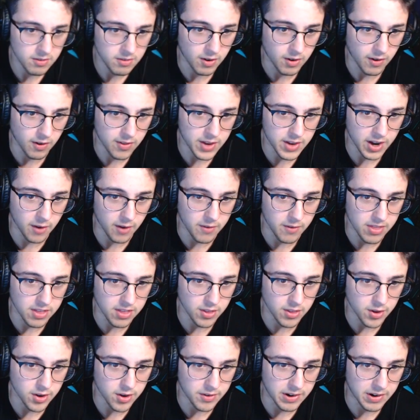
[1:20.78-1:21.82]
Bueno, cuando era
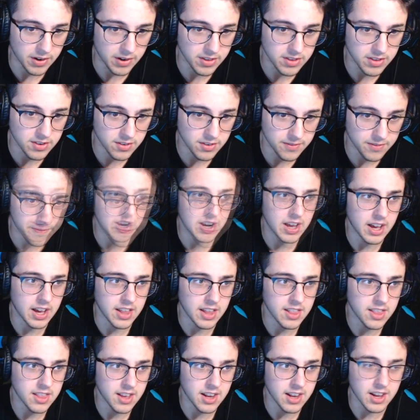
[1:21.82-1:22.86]
jovencito, ¿no? Mejor dicho. A ver la
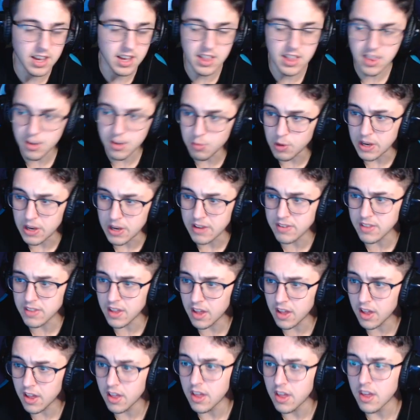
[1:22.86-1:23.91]
gente, que la gente es muy
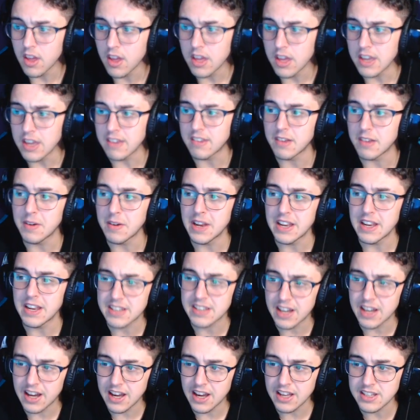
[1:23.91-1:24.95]
lista y se va a
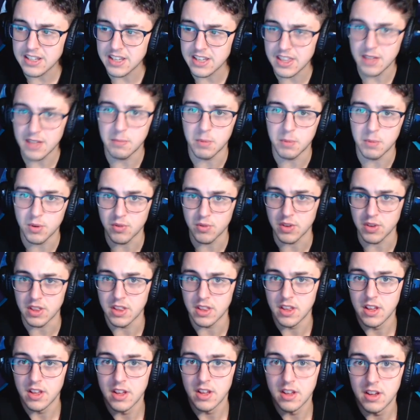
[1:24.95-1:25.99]
las cajas que dan profit.
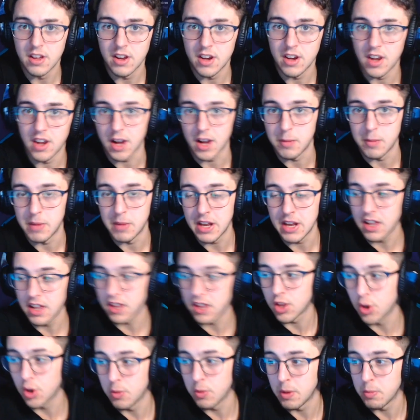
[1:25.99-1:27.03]
La camarita
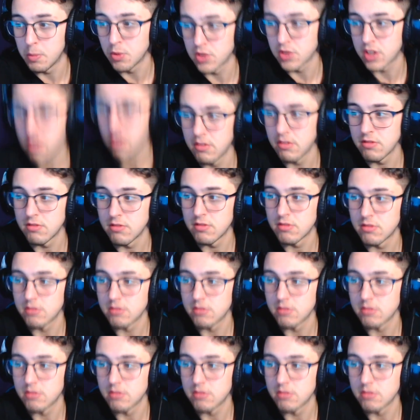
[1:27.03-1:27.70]
la tengo mal puesta.